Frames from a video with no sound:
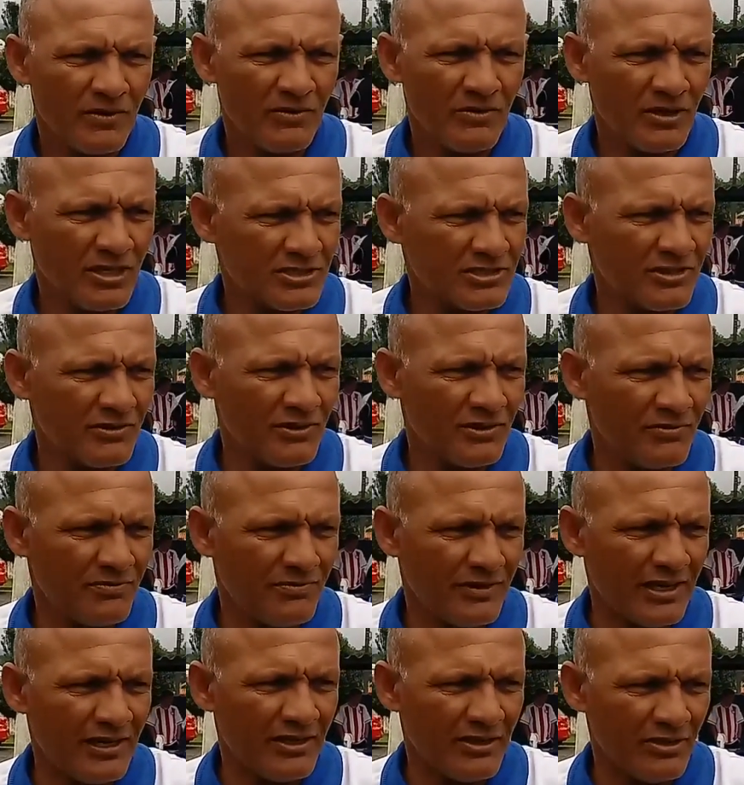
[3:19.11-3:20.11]
Eu acho que
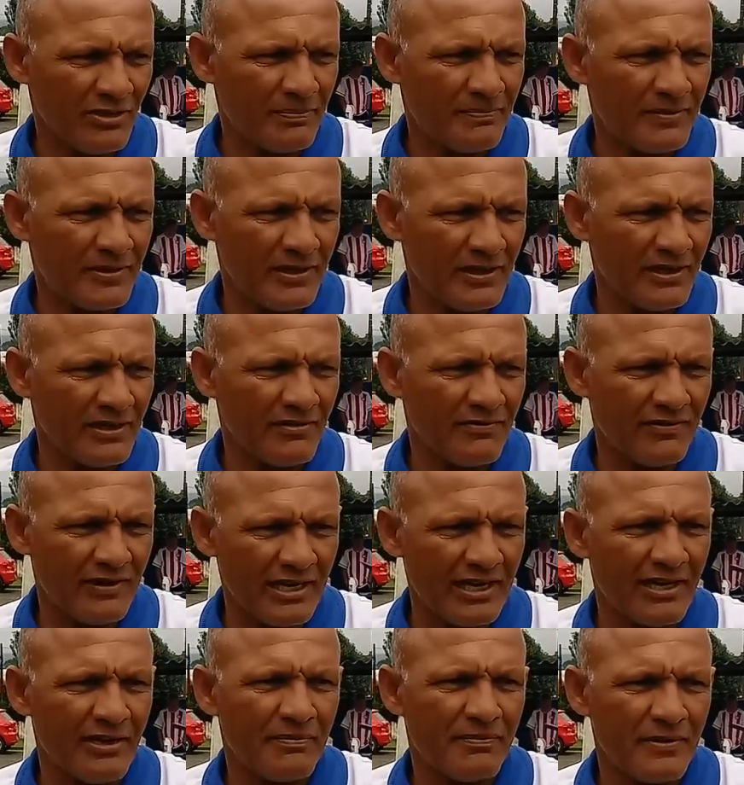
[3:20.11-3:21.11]
valeu a pena,
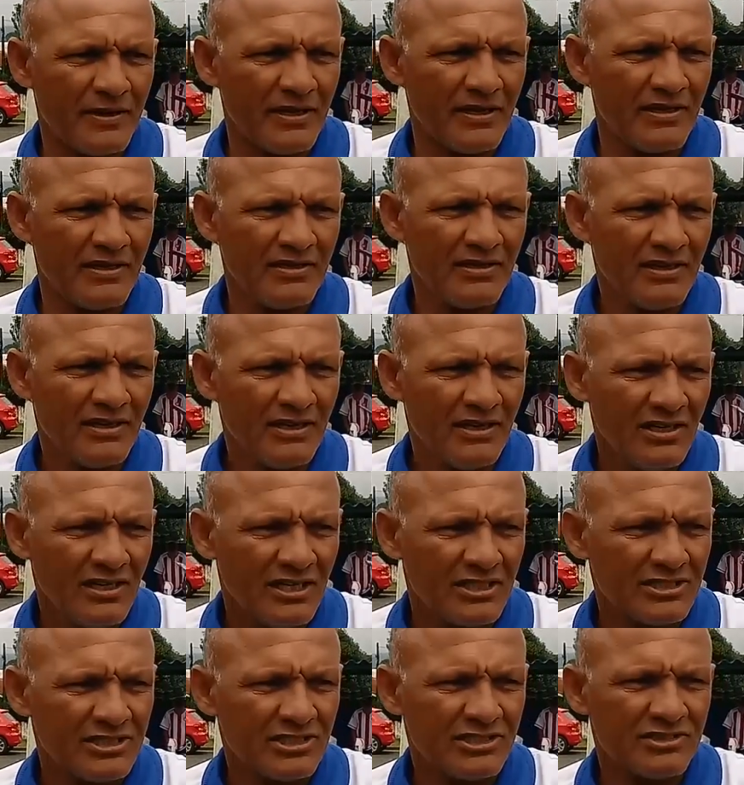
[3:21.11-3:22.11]
vale a pena
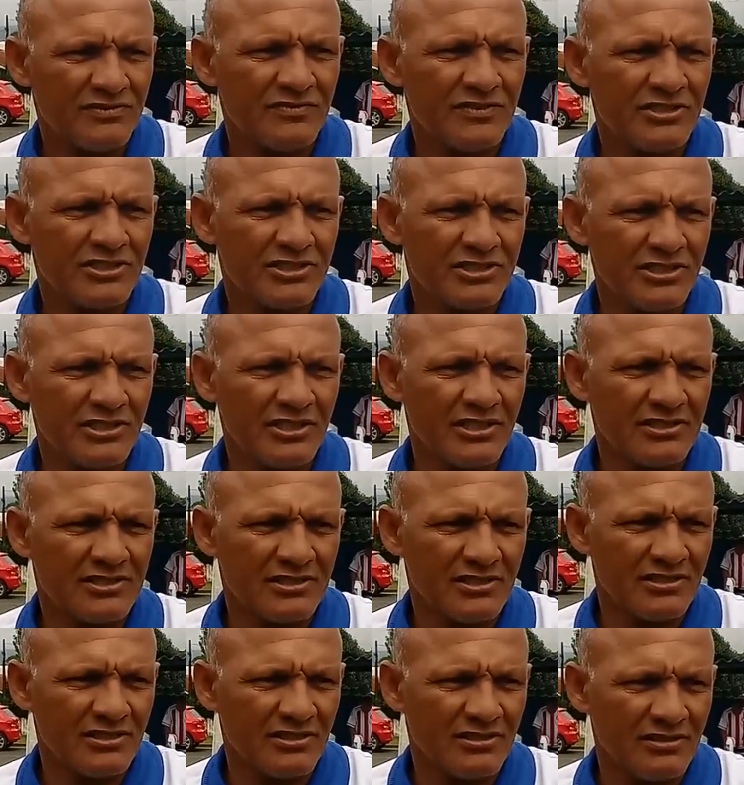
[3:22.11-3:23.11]
a gente investir
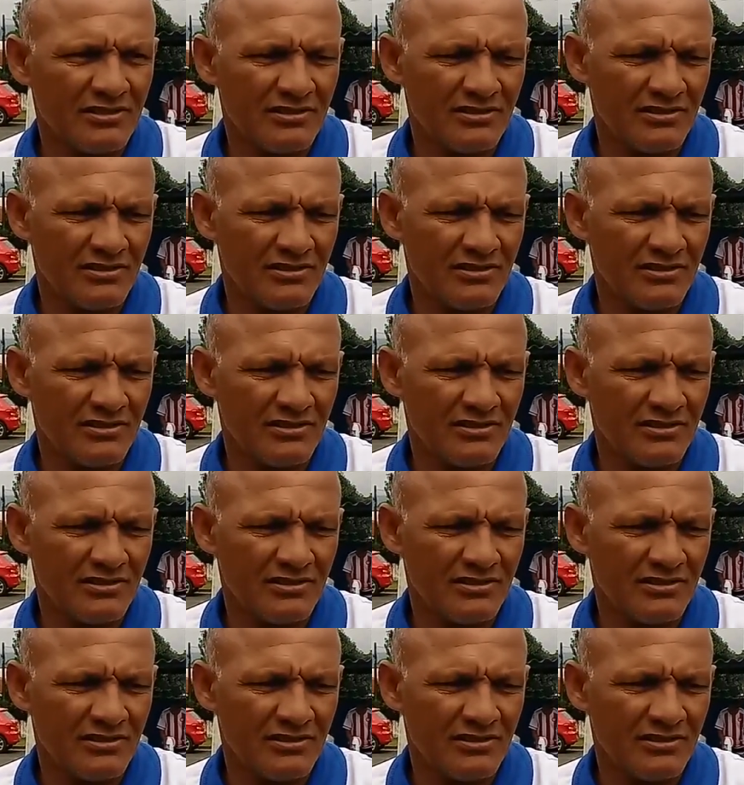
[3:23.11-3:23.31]
nesse,